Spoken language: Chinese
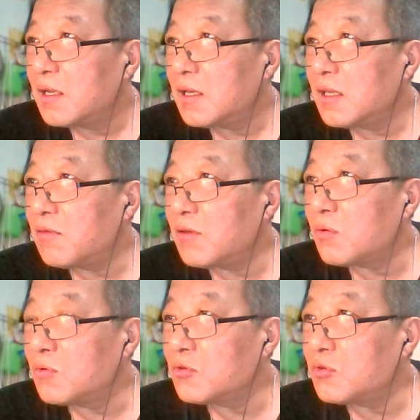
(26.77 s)
一位
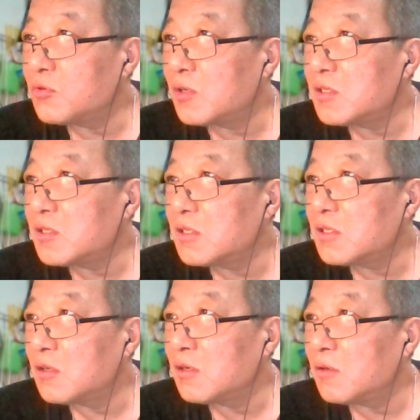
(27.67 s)
同学只
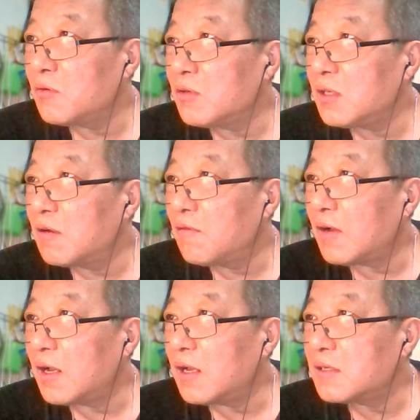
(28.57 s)
停留一个
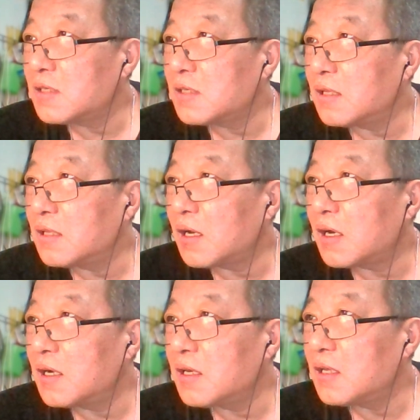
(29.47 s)
晚上，第二
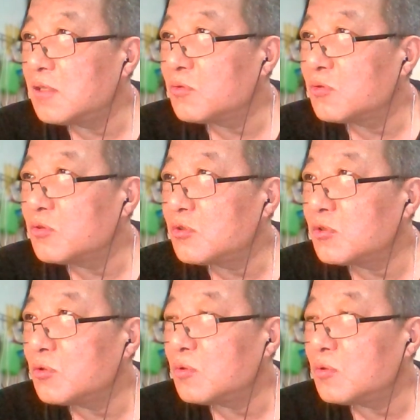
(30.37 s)
天就
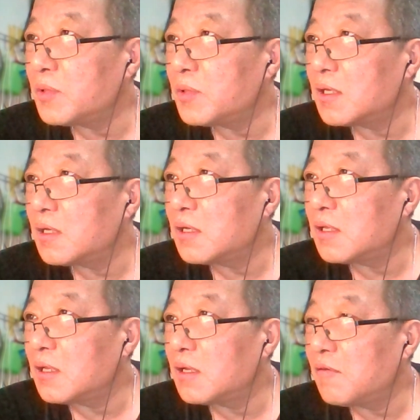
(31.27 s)
去别
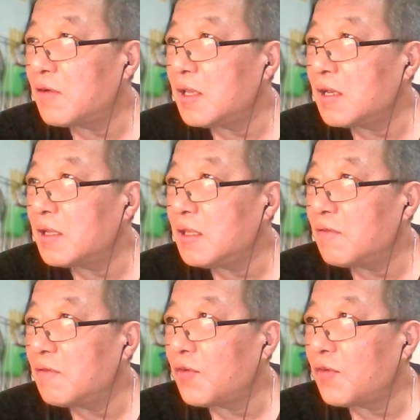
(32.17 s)
的另外一个地
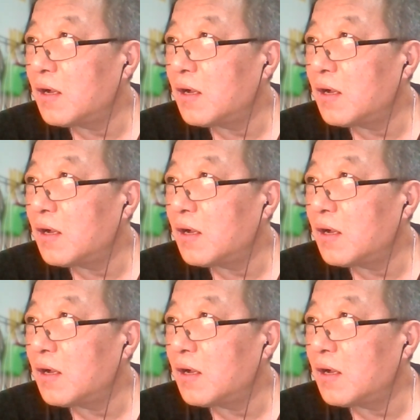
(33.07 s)
方。